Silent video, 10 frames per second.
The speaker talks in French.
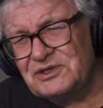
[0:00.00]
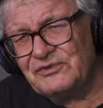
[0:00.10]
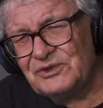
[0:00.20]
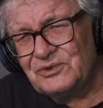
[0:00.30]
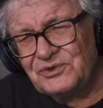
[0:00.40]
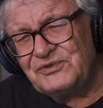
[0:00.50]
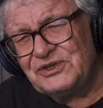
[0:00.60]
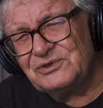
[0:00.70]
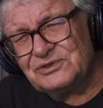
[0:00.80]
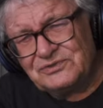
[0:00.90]
j'ai fait une autre
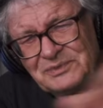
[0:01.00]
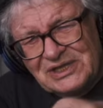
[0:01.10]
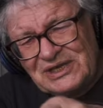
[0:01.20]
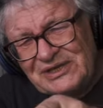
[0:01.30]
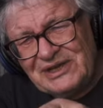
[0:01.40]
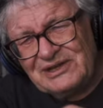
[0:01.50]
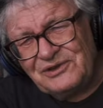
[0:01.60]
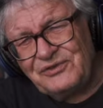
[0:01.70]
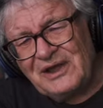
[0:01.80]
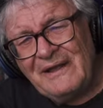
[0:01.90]
vidéo, je vous mettrai le lien à la
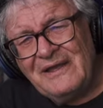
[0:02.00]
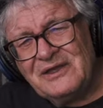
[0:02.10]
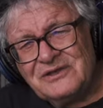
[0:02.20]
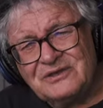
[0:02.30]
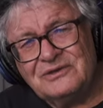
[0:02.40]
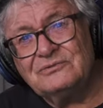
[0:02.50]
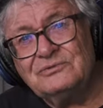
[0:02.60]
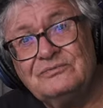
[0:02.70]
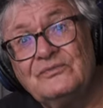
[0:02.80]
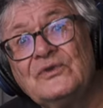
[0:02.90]
fin, euh,
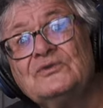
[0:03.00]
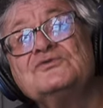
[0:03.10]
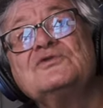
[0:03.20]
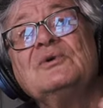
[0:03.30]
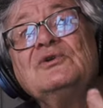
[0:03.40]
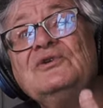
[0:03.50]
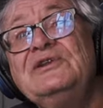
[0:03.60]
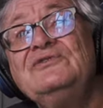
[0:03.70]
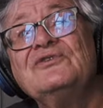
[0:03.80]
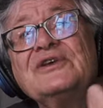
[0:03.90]
où justement le
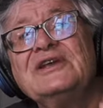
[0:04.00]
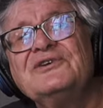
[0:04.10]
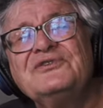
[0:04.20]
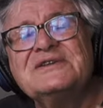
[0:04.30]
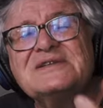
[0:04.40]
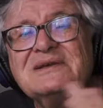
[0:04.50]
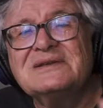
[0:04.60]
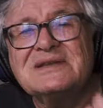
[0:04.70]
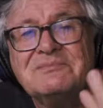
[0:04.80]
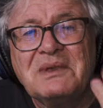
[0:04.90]
livre qu'il a fait
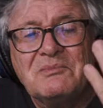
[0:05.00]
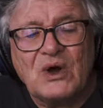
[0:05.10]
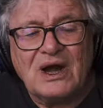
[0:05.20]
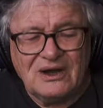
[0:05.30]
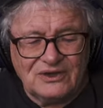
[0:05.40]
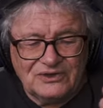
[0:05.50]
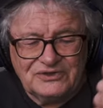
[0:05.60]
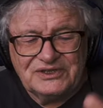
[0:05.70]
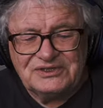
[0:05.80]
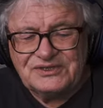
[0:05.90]
c'est « ses mémoires euh,
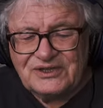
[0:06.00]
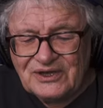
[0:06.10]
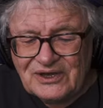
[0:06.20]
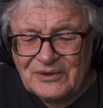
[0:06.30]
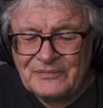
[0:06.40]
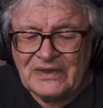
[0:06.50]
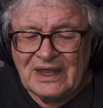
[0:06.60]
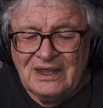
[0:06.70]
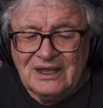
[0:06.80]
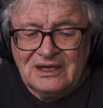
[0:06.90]
d'éditeur.
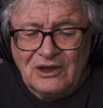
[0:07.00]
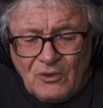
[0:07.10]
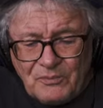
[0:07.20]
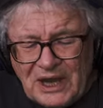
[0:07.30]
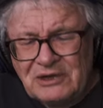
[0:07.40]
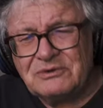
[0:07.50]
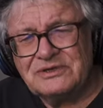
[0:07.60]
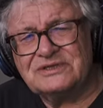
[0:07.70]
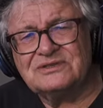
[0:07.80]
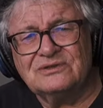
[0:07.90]
Là, on parle
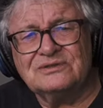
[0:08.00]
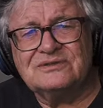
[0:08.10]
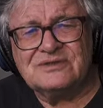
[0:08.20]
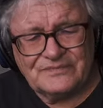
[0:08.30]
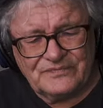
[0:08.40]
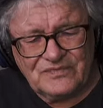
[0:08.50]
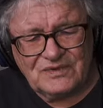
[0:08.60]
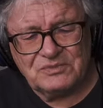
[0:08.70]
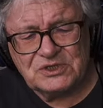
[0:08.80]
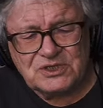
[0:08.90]
Rolling Stones,
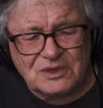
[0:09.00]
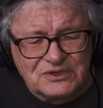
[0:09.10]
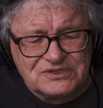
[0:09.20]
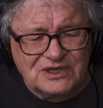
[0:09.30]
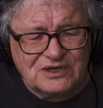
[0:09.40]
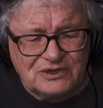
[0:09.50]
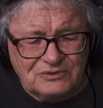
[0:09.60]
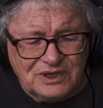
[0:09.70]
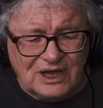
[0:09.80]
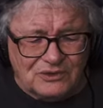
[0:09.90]
puis je commence à
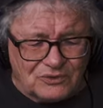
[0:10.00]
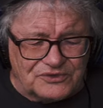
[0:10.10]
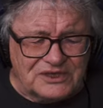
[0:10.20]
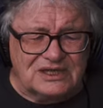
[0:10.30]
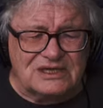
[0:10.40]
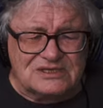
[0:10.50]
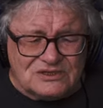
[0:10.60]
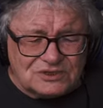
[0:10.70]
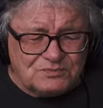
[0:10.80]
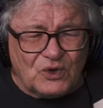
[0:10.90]
lui raconter ce
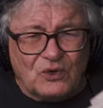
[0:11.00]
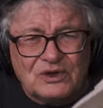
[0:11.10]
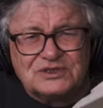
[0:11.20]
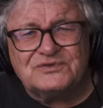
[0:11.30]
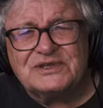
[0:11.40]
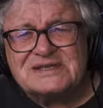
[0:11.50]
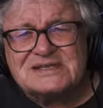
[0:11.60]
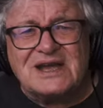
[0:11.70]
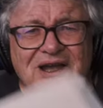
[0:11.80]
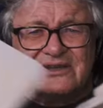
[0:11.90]
que je, pourquoi je voulais
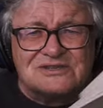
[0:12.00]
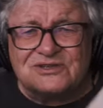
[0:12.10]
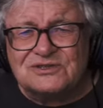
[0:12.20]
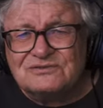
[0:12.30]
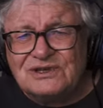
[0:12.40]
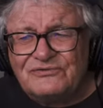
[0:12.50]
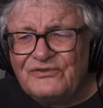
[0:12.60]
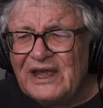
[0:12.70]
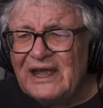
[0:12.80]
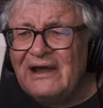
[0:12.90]
ça, qu'est-ce que je voulais
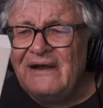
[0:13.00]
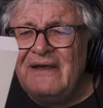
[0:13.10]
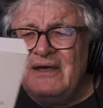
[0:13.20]
faire.